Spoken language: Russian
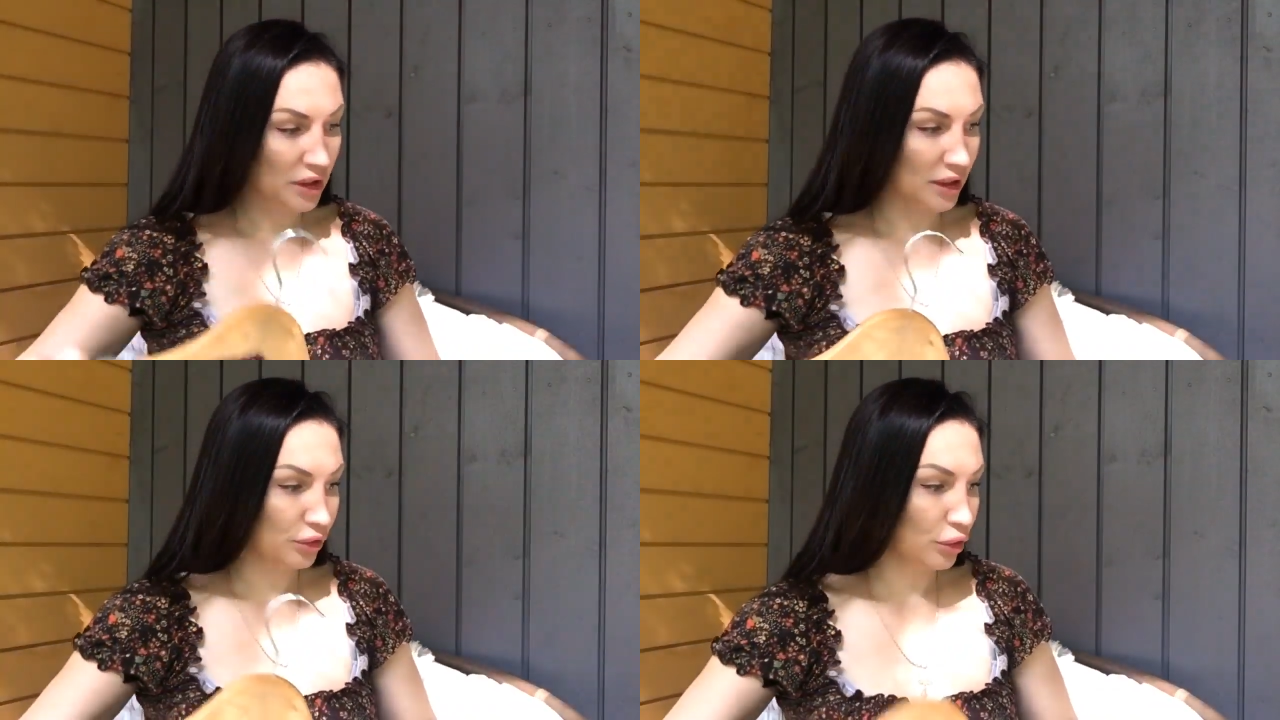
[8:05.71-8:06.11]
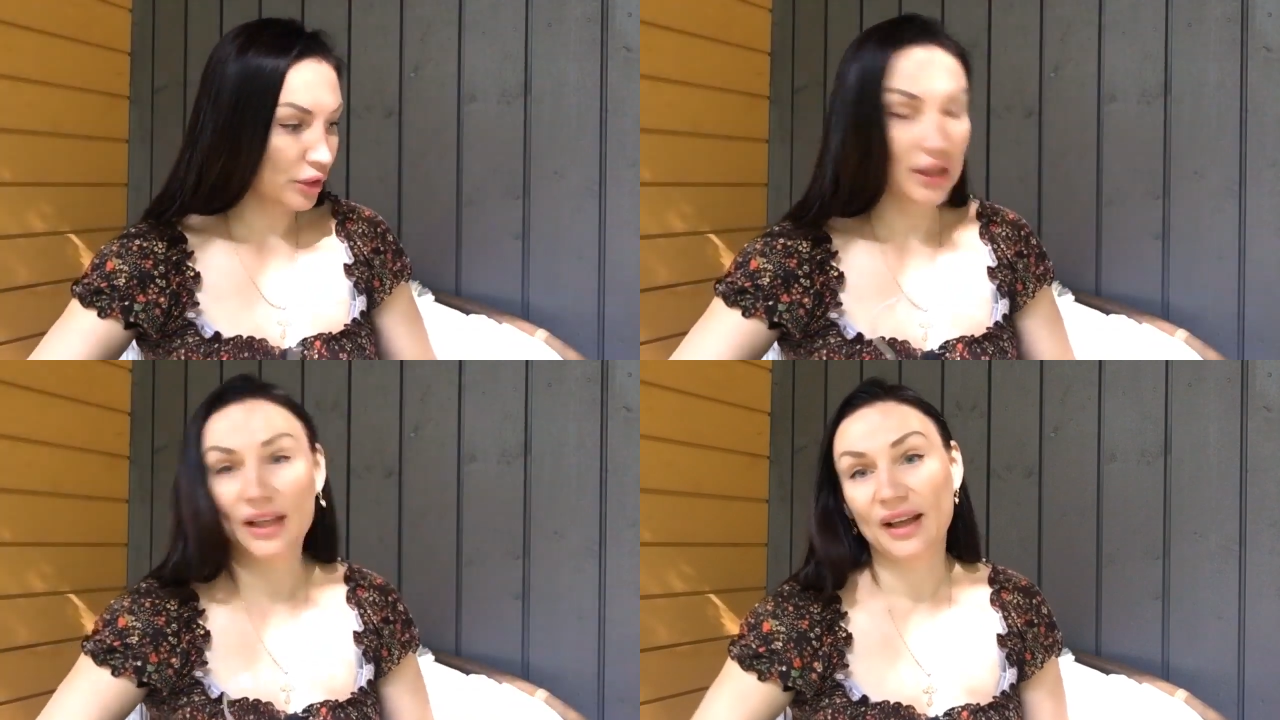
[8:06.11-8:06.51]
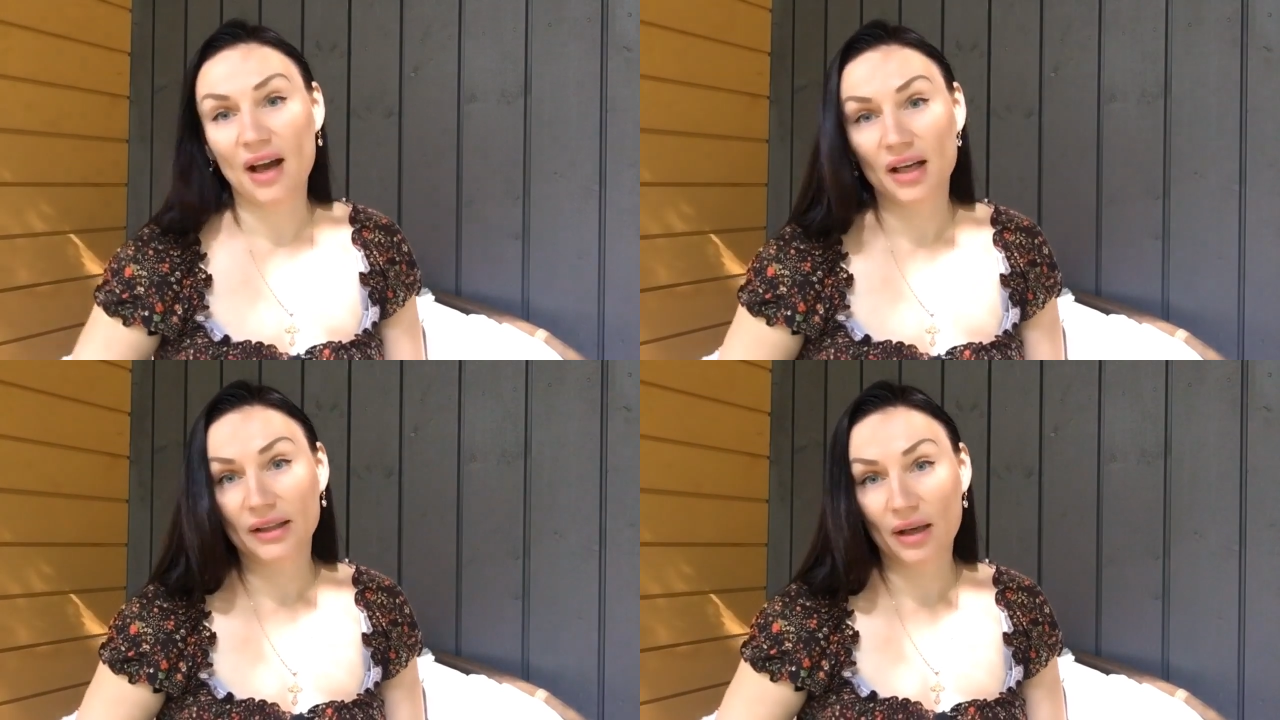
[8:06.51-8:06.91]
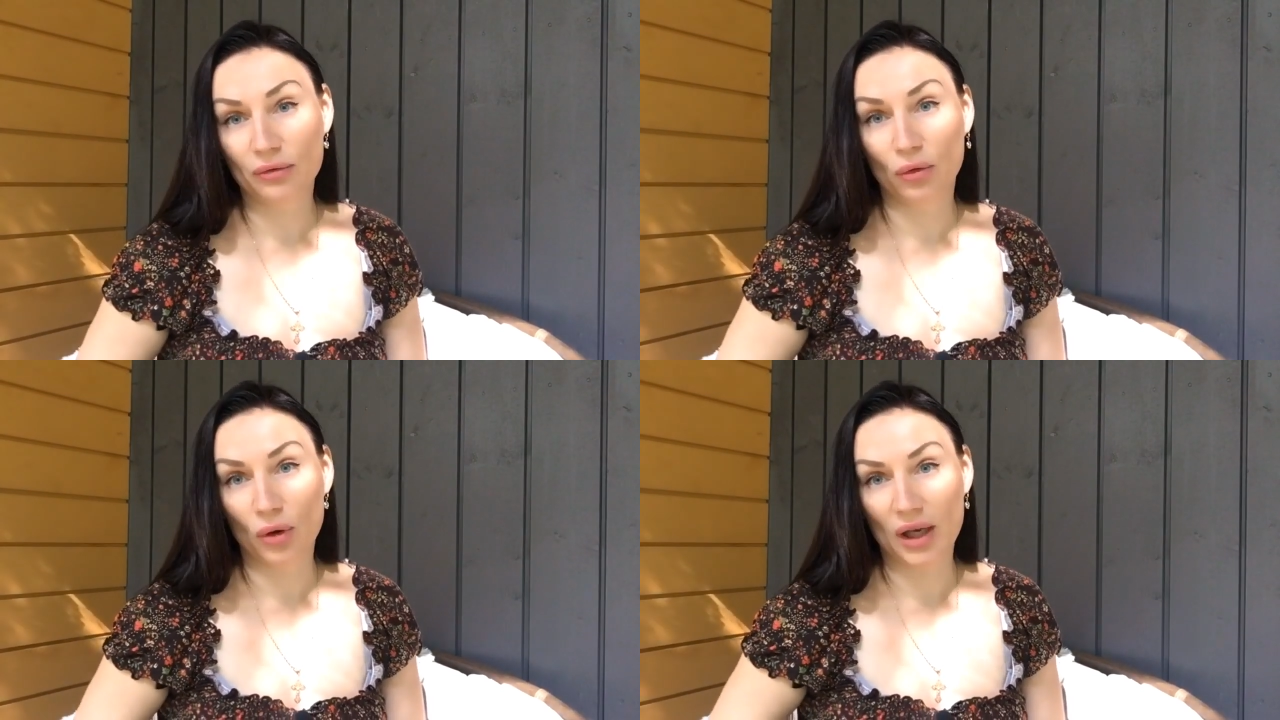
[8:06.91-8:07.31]
которой я
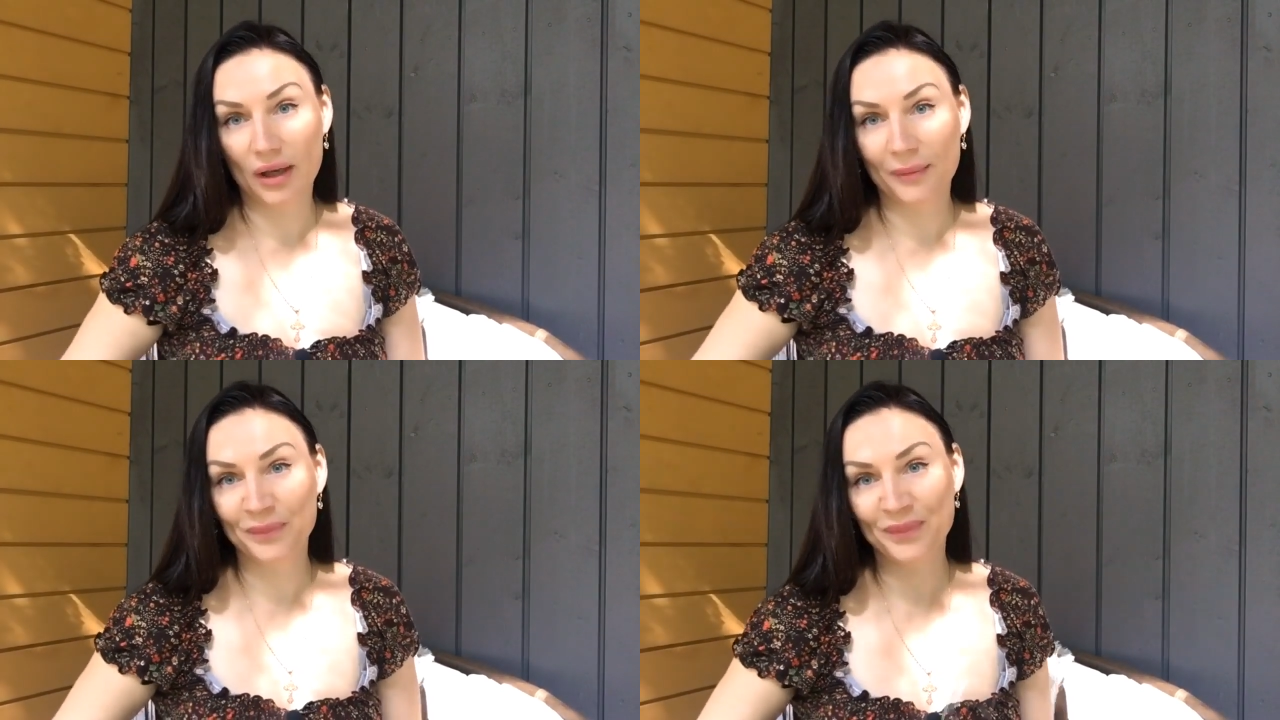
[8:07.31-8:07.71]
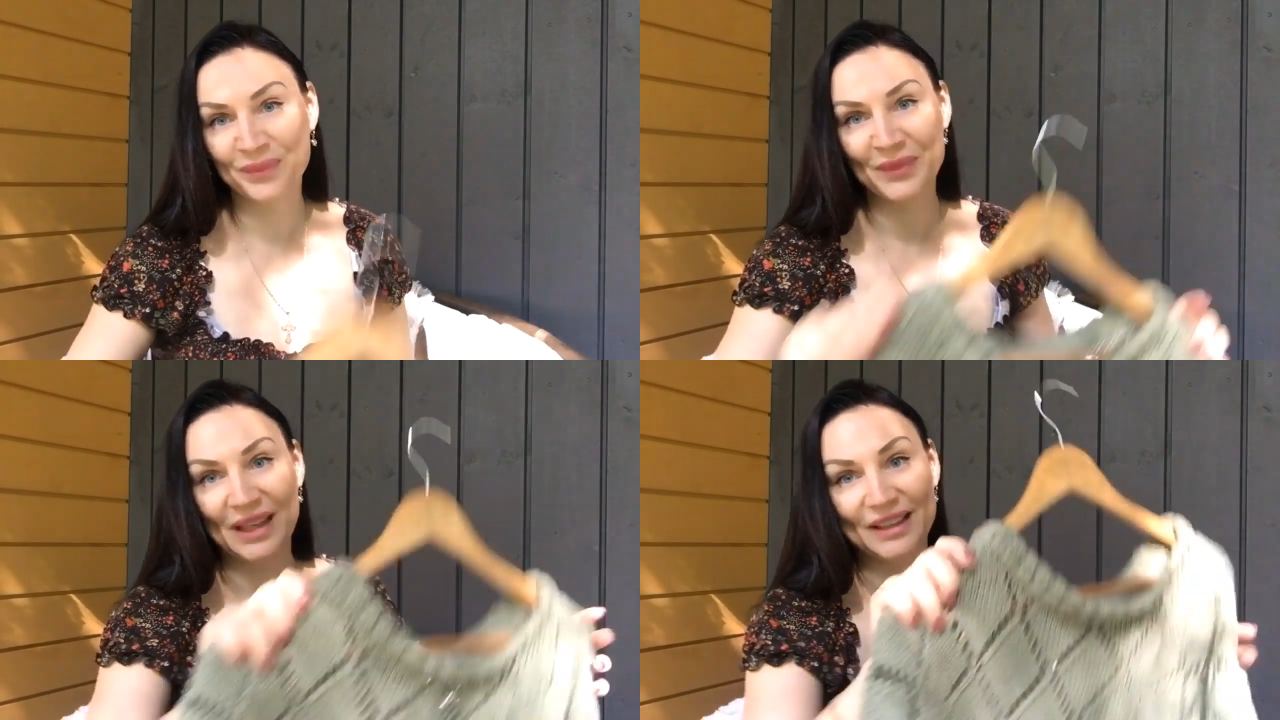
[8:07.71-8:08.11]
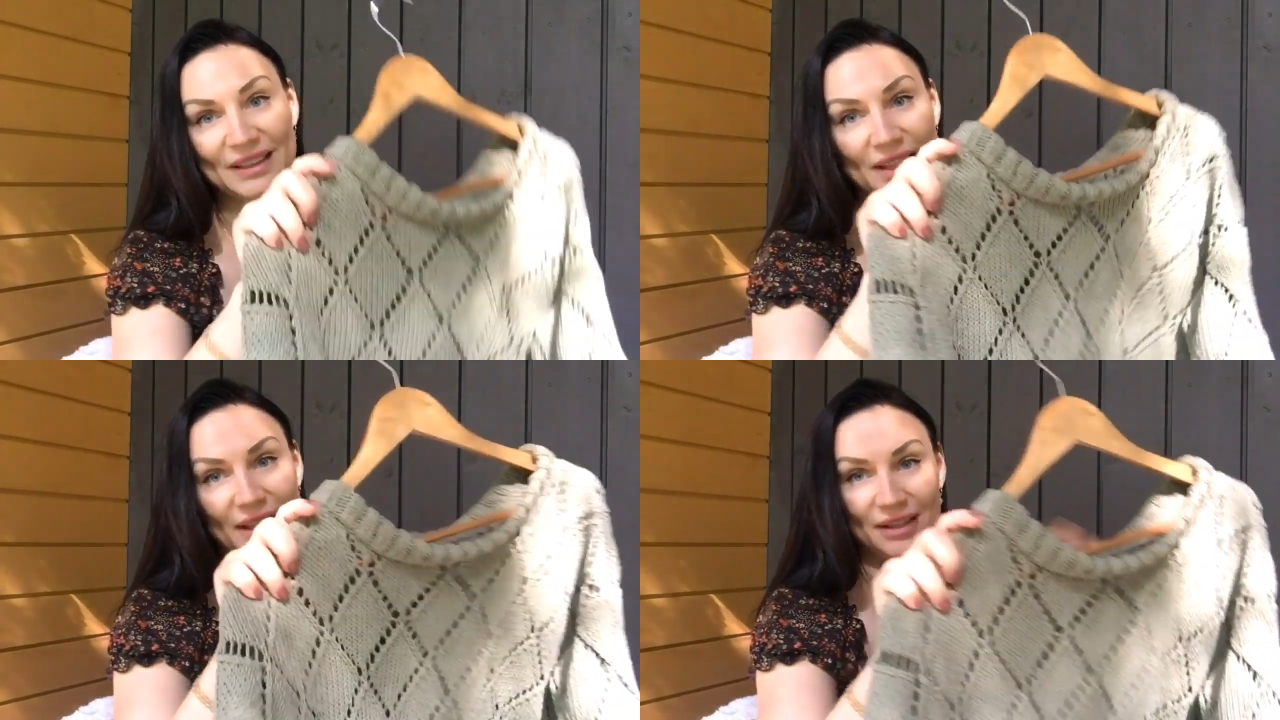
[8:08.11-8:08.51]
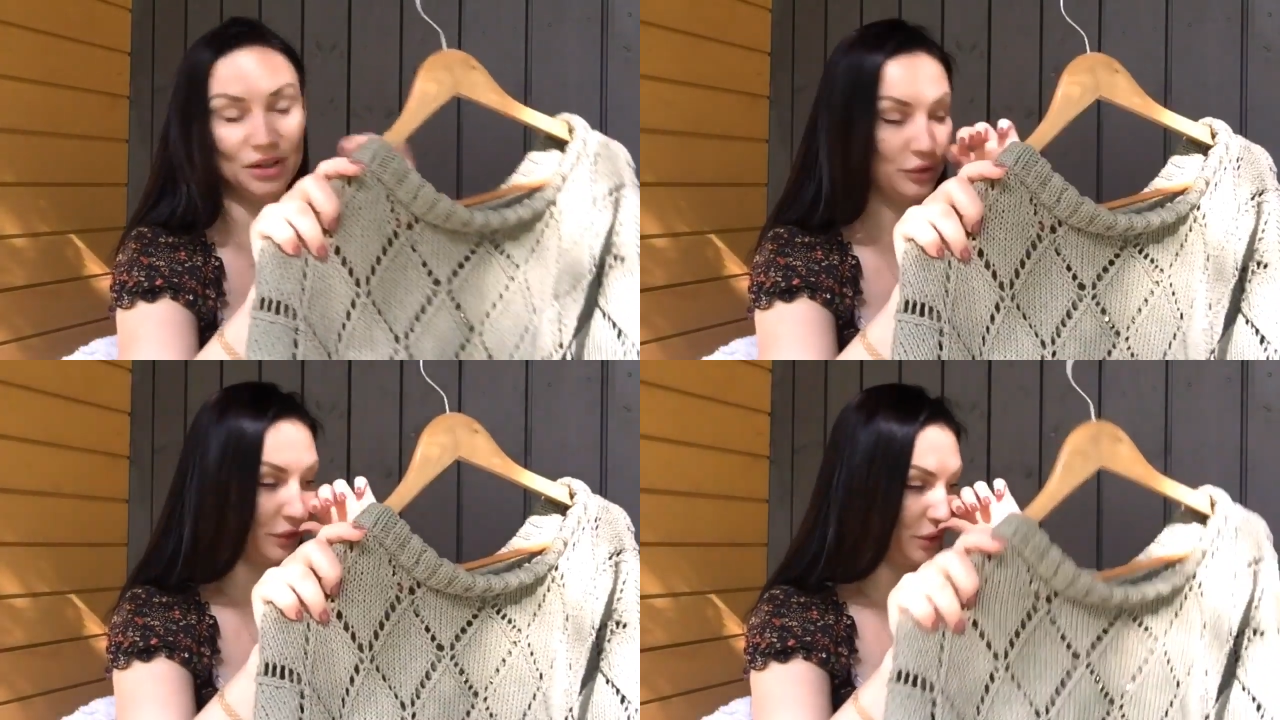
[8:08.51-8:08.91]
довольна и где я
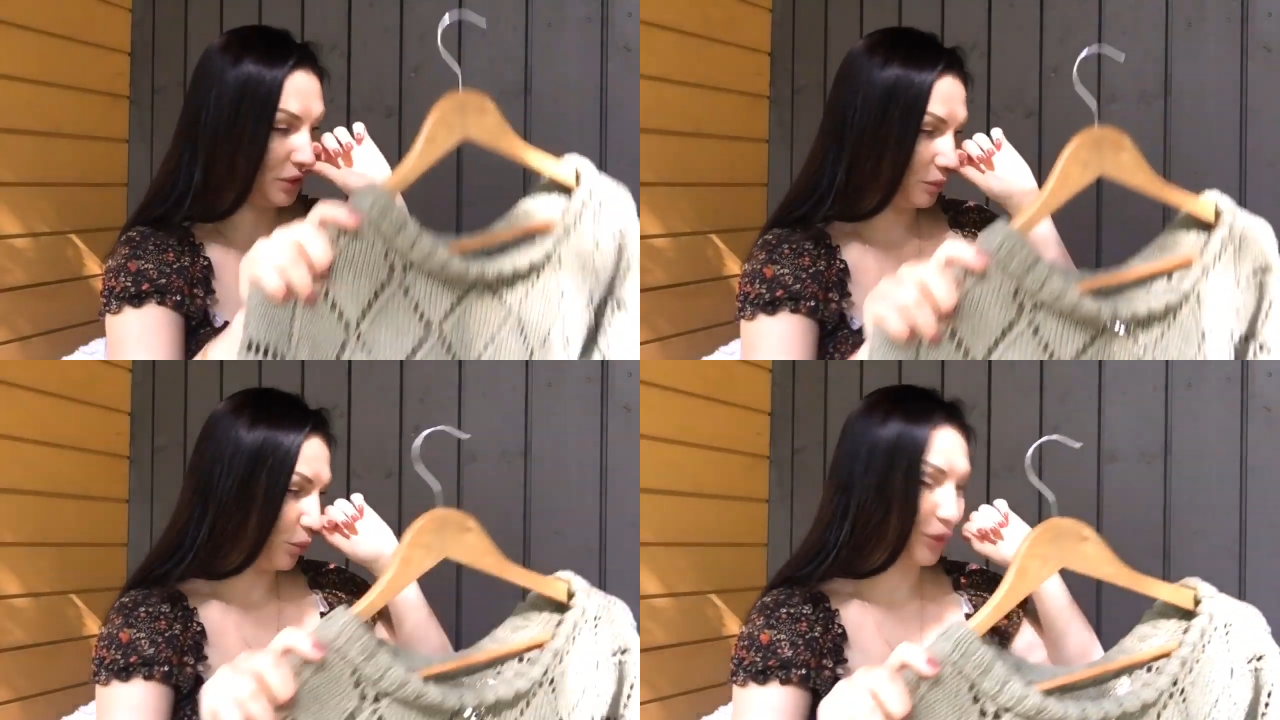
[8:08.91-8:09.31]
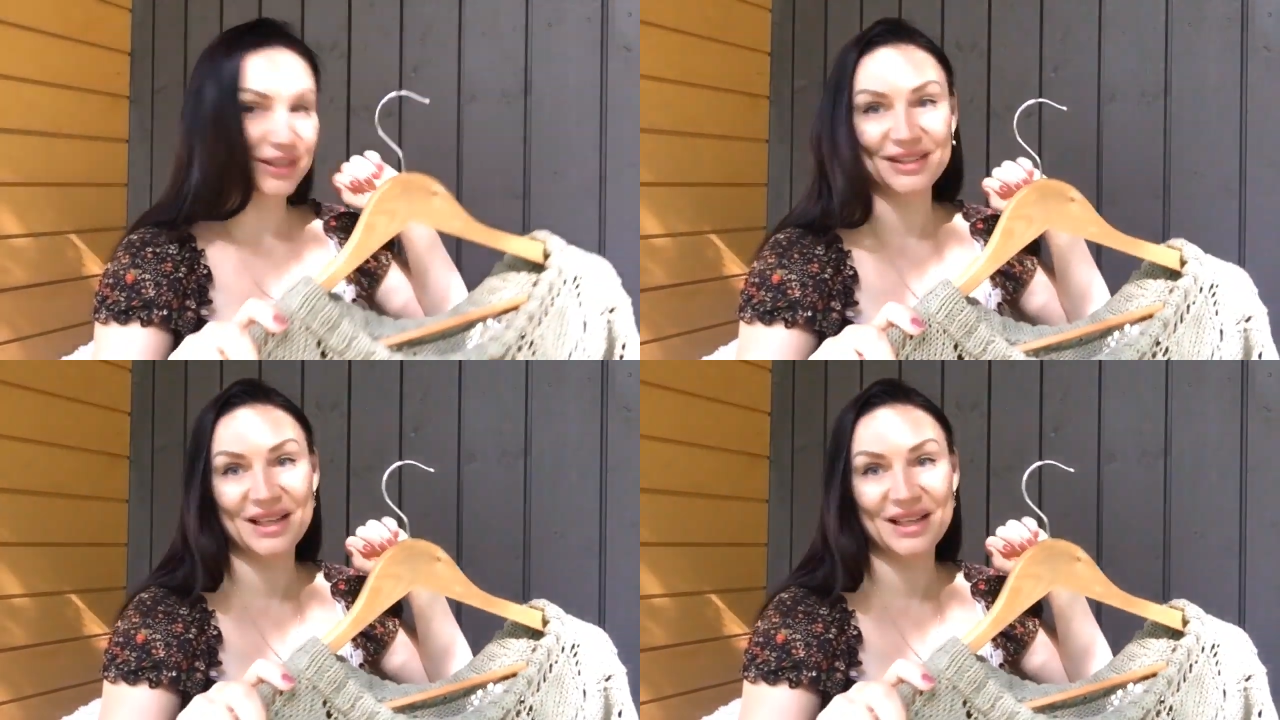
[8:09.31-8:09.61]
ничего не испортила.